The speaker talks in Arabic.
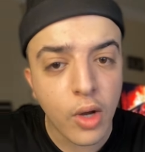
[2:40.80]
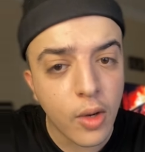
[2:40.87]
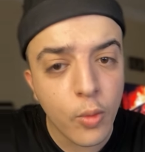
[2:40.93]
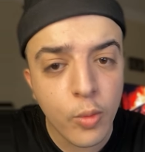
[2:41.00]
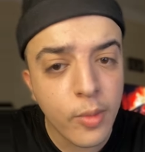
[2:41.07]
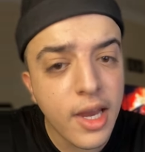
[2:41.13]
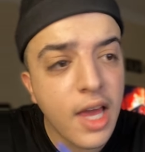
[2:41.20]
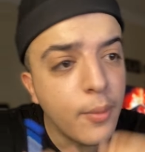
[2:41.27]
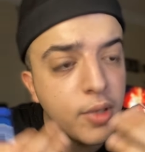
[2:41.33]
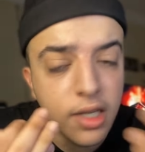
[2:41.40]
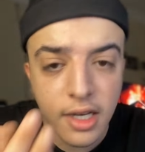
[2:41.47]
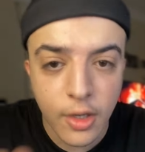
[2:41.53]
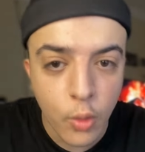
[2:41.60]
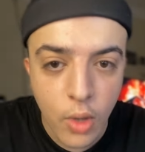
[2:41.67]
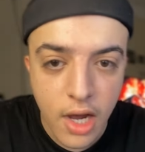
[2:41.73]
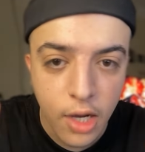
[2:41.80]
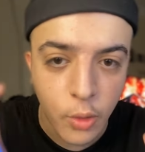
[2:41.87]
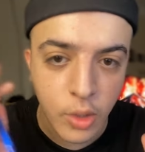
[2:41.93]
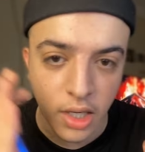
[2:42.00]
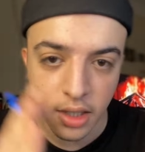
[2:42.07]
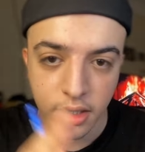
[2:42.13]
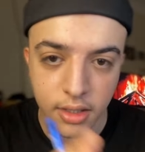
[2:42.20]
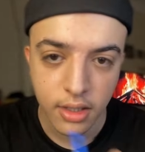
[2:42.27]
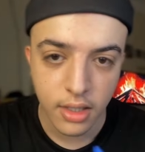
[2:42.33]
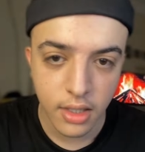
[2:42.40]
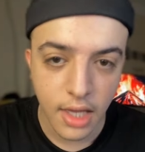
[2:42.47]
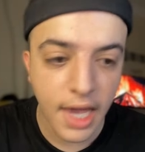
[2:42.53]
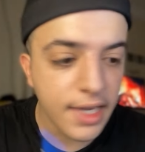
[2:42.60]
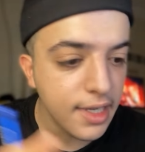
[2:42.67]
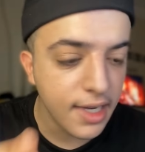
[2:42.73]
وملاعبين على والو يعني
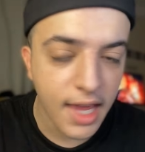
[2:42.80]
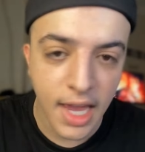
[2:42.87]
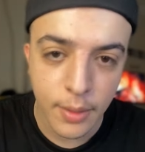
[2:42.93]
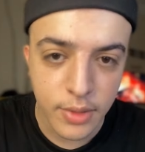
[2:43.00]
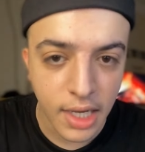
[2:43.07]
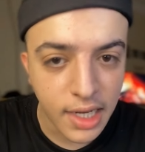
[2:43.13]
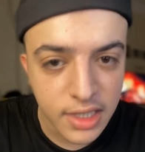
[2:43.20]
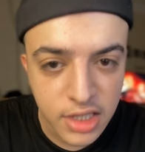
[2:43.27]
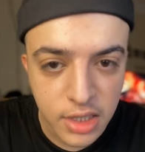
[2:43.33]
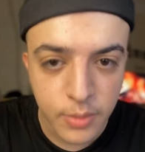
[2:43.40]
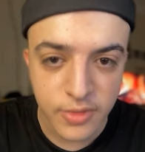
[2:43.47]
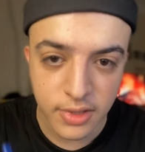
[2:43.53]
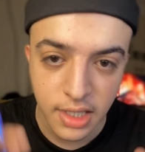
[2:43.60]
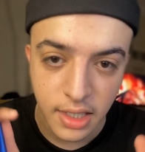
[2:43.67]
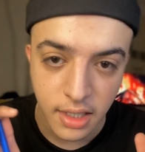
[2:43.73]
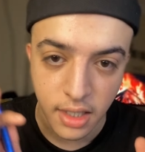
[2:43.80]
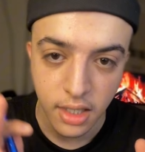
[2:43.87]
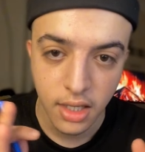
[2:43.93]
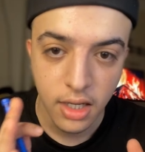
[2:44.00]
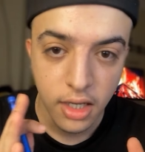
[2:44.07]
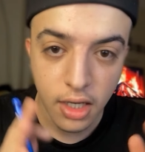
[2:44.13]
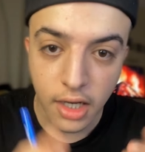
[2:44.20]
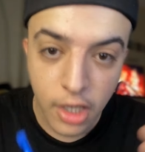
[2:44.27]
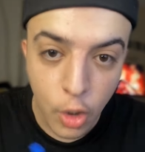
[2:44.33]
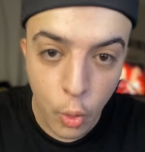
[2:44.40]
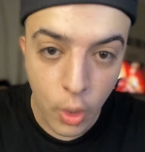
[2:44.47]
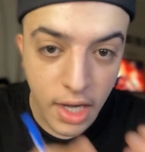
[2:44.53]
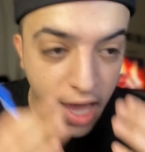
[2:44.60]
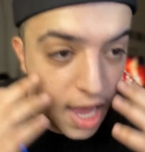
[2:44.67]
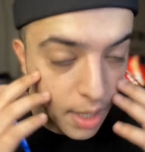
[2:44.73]
اي لاعب دخل شي مزيانه غير هو
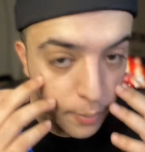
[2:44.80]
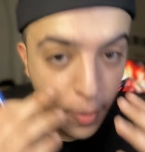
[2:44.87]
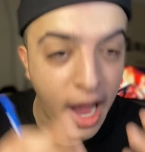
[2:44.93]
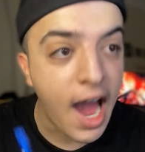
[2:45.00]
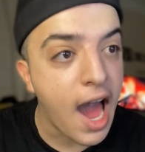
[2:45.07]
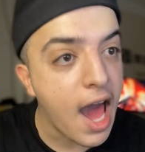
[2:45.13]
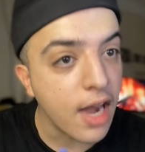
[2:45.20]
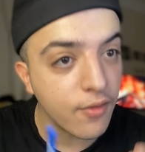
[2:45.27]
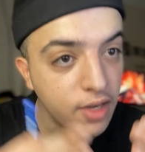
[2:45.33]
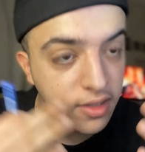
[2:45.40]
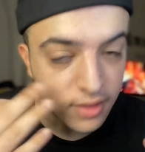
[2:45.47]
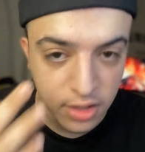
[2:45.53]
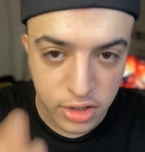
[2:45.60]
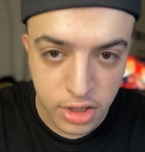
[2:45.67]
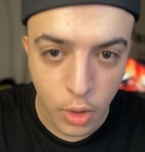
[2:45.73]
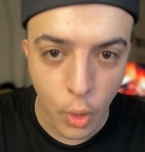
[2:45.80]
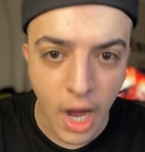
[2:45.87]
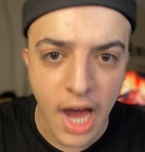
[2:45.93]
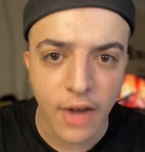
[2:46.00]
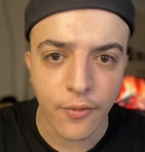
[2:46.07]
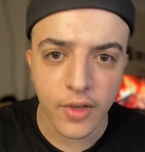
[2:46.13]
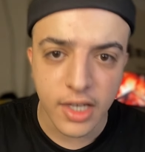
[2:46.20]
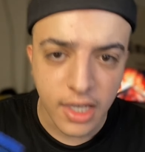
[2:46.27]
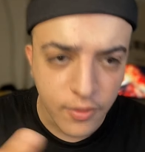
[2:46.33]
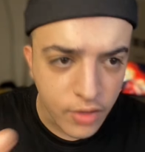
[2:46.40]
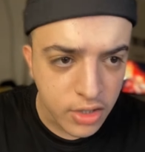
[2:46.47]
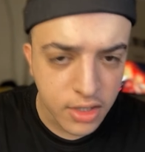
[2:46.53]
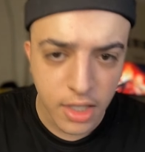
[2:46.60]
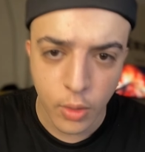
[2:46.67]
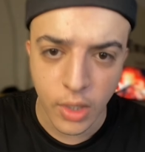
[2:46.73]
لاعب عارف راسك عارف فيه كيفاش
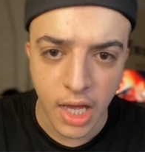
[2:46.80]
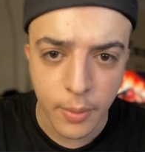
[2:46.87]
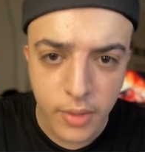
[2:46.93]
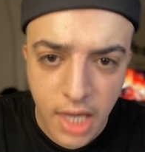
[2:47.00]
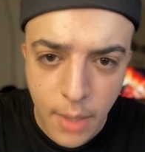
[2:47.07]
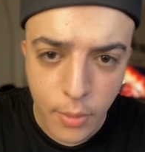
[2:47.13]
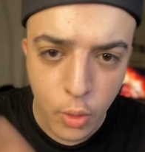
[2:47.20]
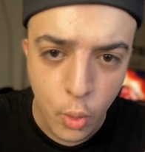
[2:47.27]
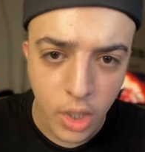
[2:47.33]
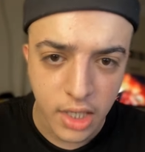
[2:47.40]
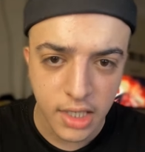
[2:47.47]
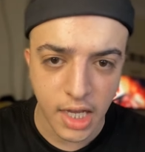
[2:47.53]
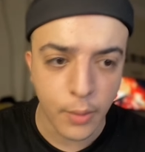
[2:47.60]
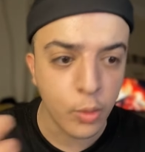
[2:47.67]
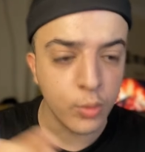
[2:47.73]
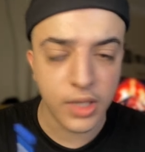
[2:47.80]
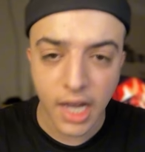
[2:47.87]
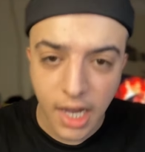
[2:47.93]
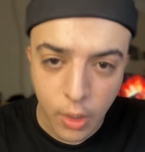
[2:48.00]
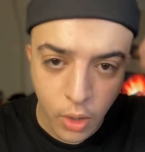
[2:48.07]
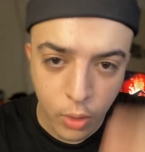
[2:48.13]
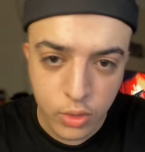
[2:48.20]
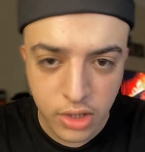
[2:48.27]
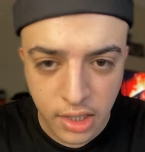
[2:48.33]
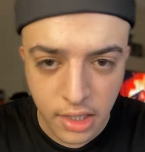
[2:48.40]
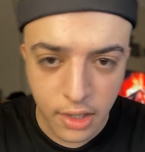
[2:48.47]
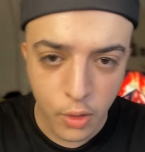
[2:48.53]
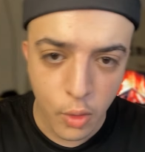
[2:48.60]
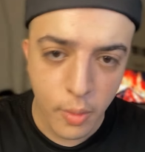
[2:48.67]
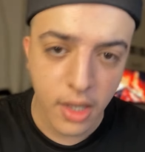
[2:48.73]
دايروا العام كامل هو كيلعب ومدخل عاوتاني
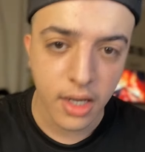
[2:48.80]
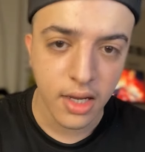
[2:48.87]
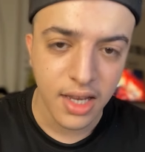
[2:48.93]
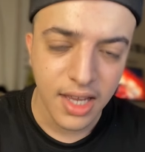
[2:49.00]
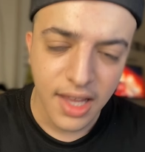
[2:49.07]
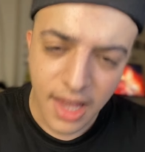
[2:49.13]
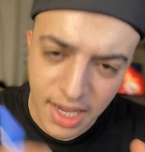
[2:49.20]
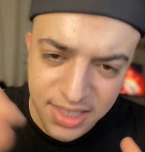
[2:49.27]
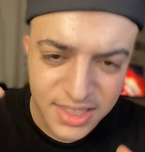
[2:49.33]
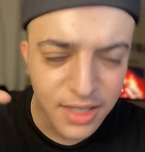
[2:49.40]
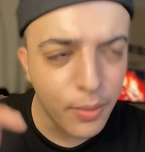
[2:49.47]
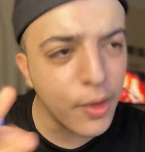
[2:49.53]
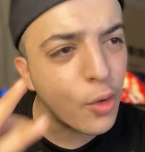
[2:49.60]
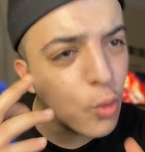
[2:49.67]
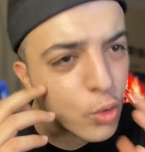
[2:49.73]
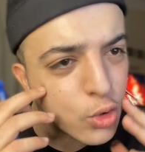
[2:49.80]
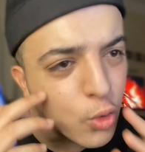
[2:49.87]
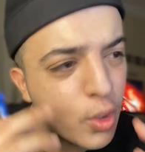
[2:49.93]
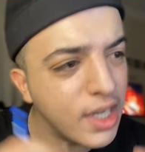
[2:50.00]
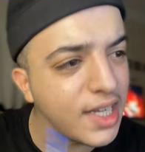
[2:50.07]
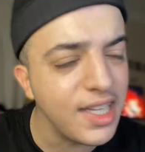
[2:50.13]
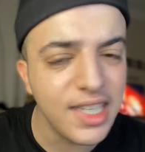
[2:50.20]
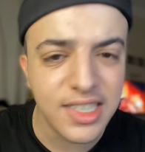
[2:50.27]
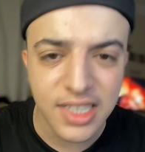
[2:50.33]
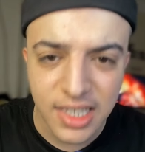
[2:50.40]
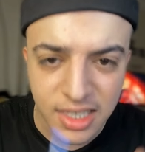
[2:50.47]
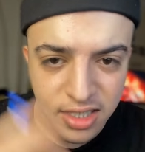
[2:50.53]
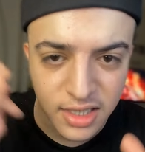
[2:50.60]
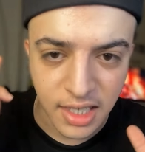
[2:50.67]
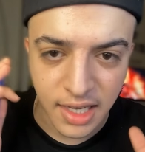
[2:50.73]
اليوم هادشي بالروج ولا كيشير
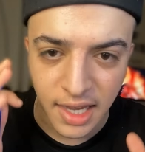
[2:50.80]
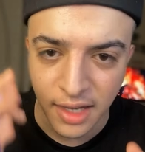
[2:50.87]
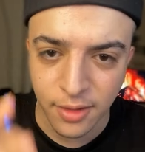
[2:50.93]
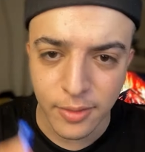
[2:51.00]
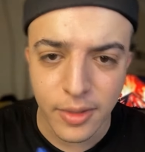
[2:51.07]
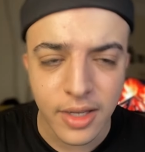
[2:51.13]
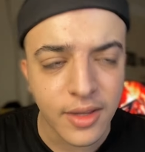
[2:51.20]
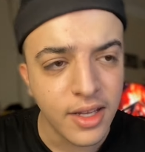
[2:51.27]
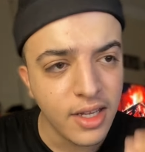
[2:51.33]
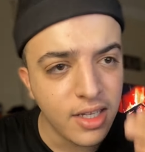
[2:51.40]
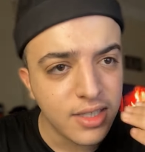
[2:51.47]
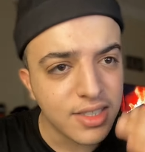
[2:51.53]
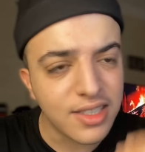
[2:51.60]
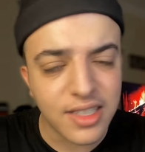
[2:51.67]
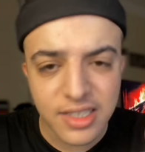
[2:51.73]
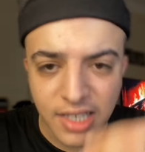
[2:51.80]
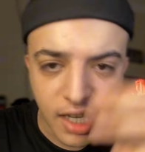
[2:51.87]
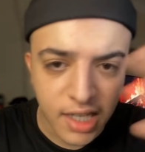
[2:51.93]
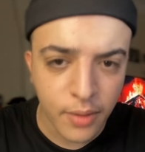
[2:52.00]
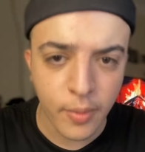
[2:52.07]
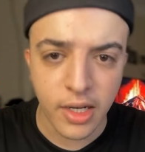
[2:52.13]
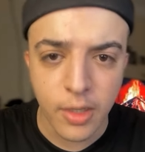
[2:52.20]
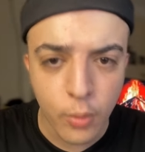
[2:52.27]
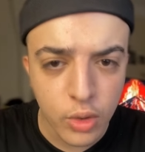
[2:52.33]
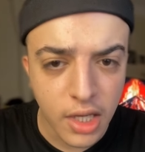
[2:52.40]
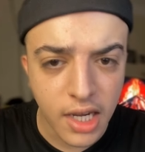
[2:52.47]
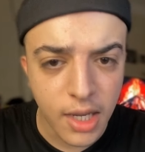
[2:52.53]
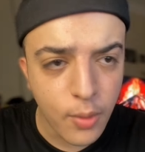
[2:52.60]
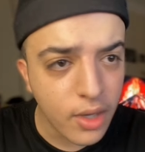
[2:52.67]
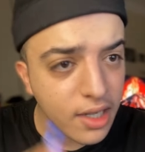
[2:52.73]
الشك يعني انا تقدر تحكم على
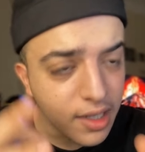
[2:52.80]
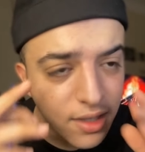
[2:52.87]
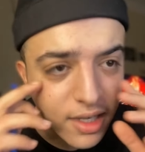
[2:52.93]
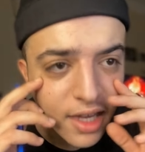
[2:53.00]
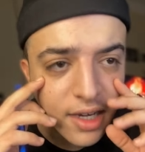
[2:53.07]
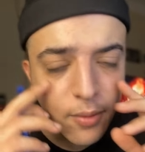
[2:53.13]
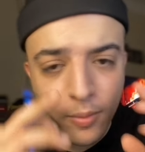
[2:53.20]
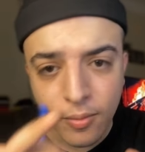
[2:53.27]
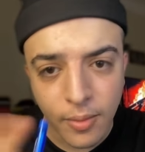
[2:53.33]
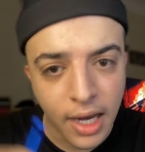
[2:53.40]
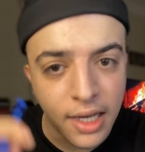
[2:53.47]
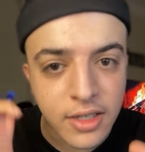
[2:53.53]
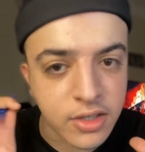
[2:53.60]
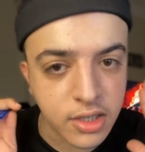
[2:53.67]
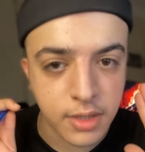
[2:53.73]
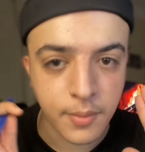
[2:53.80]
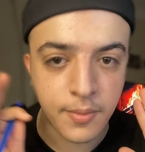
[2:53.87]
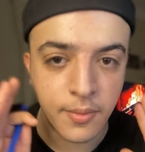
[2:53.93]
المدرب ولكن انا ما عارفش